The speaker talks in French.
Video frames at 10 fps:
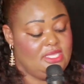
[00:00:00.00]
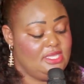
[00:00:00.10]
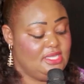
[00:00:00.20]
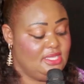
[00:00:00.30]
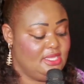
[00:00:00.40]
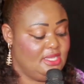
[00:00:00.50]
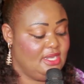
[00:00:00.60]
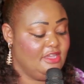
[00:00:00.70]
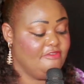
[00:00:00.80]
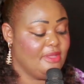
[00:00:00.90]
Et,
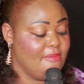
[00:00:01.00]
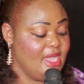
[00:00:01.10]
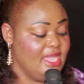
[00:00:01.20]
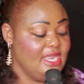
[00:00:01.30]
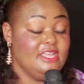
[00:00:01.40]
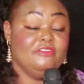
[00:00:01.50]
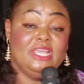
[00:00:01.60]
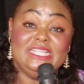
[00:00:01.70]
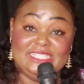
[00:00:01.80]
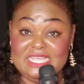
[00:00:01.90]
là, vraiment, elle
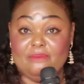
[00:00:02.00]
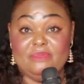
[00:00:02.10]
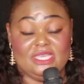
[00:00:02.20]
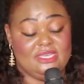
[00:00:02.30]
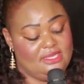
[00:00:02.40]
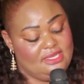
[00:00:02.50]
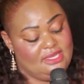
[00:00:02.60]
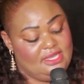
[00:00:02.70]
est, dynamique.